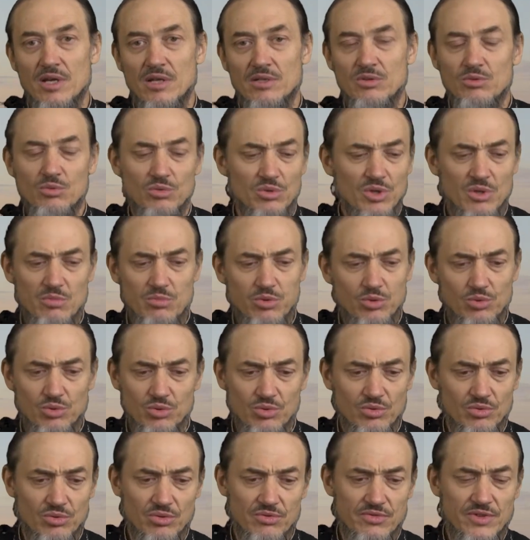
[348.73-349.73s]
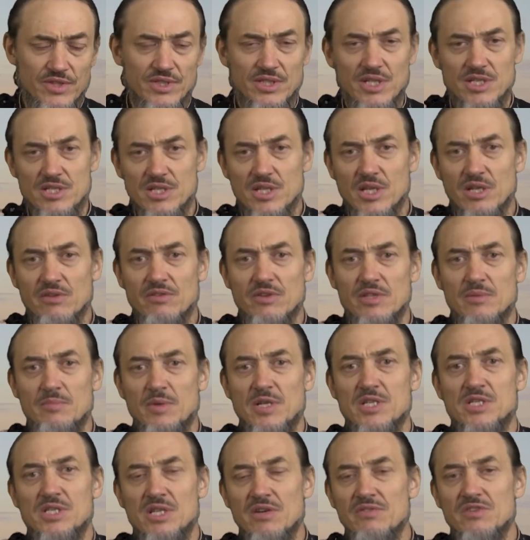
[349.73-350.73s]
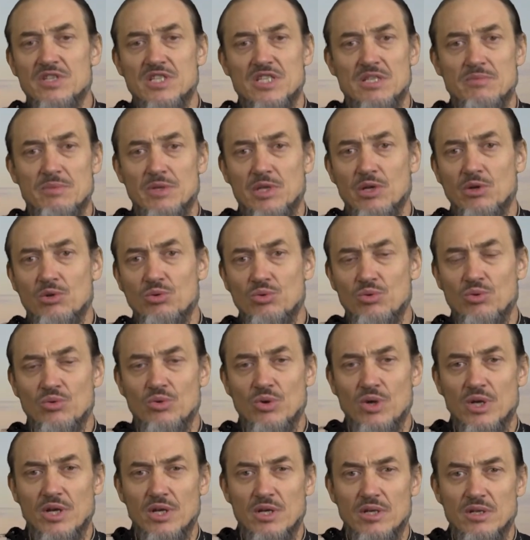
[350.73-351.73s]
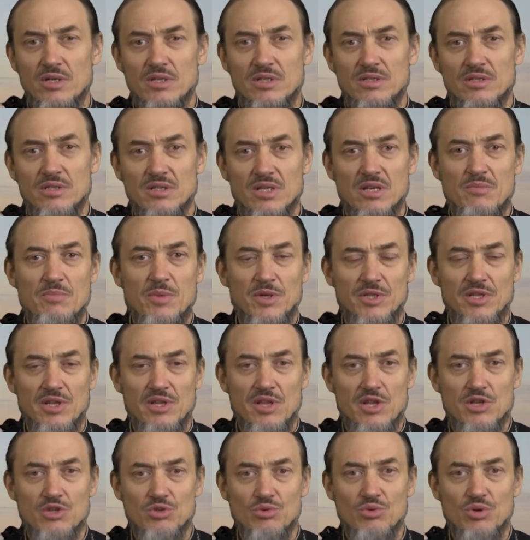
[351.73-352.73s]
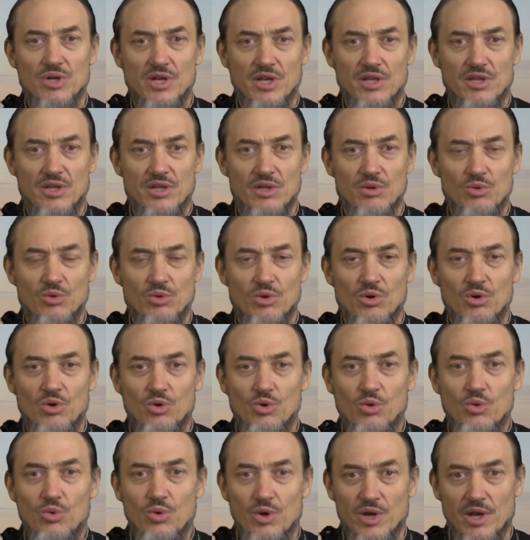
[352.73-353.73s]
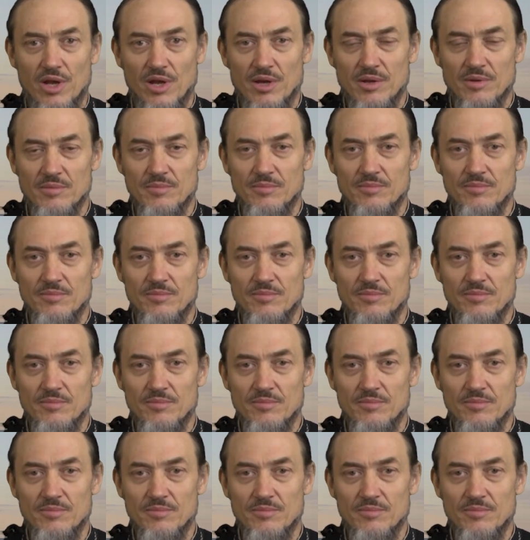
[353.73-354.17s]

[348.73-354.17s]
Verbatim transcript: Ну, не буду фантазировать, представьте себе такую гипотетическую картину. Горе